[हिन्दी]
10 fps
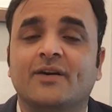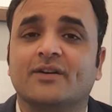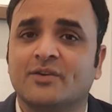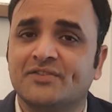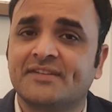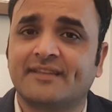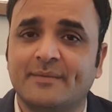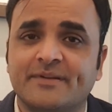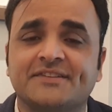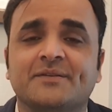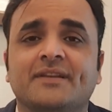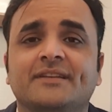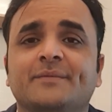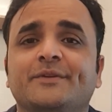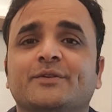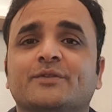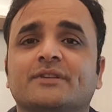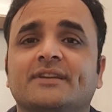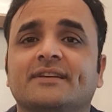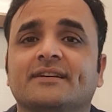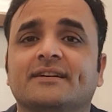और हो सकता है आपका सवाल ये भी हो कि